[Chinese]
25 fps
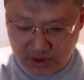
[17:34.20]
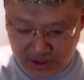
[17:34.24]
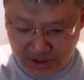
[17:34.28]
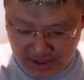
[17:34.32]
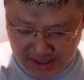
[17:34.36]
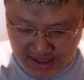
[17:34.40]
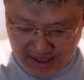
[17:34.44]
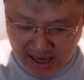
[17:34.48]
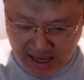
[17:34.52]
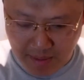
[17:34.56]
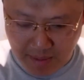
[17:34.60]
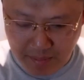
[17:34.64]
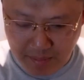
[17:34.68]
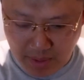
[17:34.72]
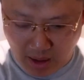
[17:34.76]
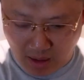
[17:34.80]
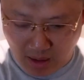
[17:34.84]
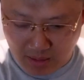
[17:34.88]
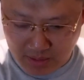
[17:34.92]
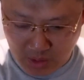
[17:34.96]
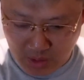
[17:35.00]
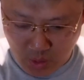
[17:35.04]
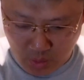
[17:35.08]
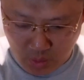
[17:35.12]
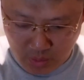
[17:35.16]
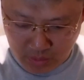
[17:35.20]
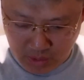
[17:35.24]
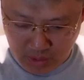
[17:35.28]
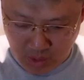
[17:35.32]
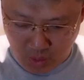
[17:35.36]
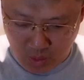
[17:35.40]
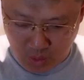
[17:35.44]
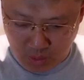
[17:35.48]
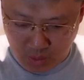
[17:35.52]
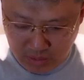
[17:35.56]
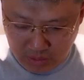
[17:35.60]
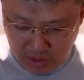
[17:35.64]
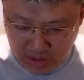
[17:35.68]
前边有
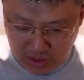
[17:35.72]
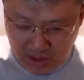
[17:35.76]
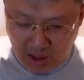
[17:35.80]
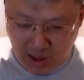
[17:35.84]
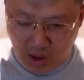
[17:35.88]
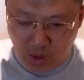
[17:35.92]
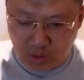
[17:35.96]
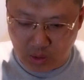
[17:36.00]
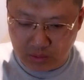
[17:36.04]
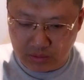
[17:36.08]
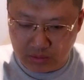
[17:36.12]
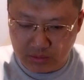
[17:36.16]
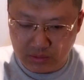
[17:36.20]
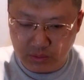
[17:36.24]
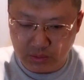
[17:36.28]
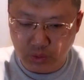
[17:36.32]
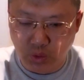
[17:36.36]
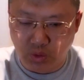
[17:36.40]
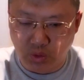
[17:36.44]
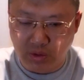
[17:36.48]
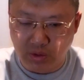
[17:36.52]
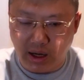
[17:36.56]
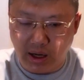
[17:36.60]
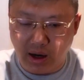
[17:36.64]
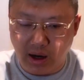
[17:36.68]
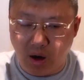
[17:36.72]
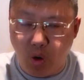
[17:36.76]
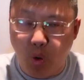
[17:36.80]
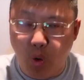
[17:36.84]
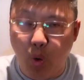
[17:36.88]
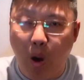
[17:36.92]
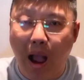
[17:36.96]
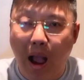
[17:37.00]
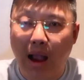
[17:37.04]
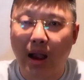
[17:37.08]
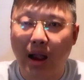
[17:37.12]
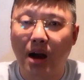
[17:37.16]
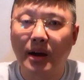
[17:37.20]
有一条用这个
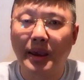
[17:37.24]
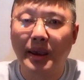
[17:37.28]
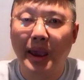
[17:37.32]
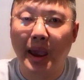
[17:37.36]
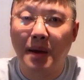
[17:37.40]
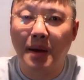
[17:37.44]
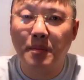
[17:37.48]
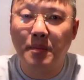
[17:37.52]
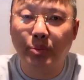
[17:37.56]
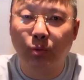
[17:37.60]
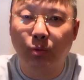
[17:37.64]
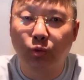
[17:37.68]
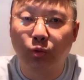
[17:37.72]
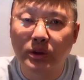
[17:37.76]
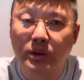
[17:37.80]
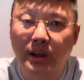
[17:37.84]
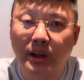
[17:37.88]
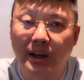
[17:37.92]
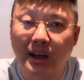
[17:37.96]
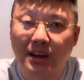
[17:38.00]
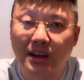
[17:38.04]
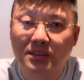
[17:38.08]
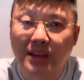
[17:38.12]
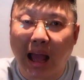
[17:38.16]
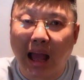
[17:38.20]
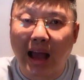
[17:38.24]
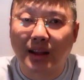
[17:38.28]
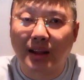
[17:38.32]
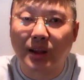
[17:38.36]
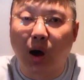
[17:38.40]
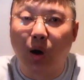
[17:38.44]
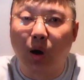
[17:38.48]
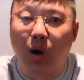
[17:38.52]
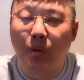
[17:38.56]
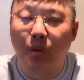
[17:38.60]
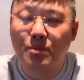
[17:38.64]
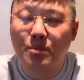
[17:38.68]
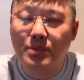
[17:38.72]
花岗岩铺的这个大
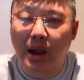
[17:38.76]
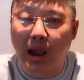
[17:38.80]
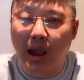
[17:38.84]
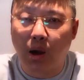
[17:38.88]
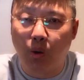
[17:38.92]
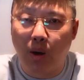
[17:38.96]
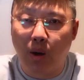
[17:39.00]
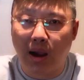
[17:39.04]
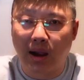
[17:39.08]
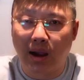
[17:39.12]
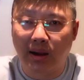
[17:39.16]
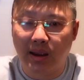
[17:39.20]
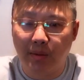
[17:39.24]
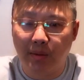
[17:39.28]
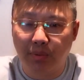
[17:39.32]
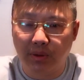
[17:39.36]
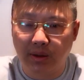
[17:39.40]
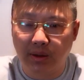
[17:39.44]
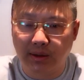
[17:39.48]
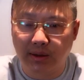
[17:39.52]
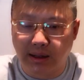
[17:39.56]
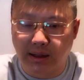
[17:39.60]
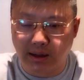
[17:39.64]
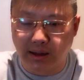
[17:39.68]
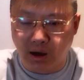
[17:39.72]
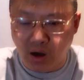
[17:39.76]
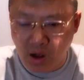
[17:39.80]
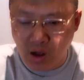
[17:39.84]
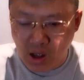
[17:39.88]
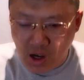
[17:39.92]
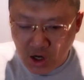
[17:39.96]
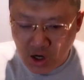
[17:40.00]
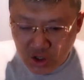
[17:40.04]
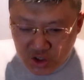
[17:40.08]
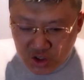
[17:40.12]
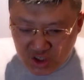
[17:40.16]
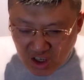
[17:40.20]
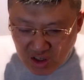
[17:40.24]
道啊，花岗岩铺的大道，
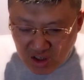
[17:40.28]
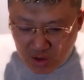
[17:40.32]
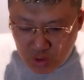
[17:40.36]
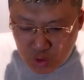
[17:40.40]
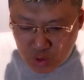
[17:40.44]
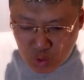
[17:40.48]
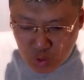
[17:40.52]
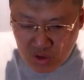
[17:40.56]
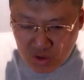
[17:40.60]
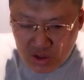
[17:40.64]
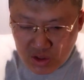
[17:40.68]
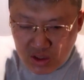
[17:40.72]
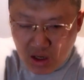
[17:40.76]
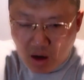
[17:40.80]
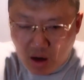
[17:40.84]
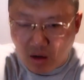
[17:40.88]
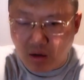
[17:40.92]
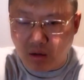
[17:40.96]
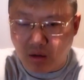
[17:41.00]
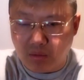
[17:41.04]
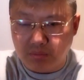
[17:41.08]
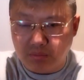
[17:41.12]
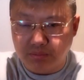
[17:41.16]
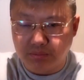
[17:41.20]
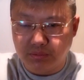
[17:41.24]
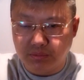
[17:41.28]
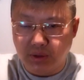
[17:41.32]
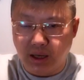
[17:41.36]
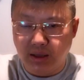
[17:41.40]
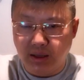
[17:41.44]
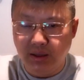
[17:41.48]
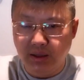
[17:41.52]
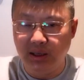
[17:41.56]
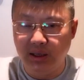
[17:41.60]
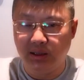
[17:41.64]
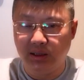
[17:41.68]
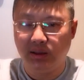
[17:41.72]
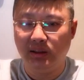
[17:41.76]
正中间儿
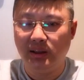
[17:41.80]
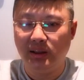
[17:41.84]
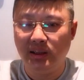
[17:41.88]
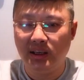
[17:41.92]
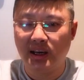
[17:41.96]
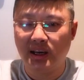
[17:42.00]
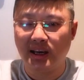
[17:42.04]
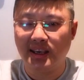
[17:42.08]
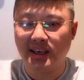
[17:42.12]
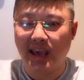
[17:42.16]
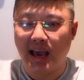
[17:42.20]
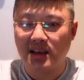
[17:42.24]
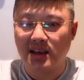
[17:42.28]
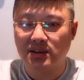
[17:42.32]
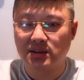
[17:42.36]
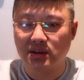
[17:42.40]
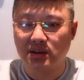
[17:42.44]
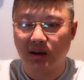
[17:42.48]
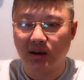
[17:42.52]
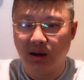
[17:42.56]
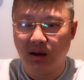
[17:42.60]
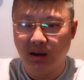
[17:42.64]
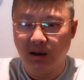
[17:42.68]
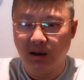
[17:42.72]
一一个颜色，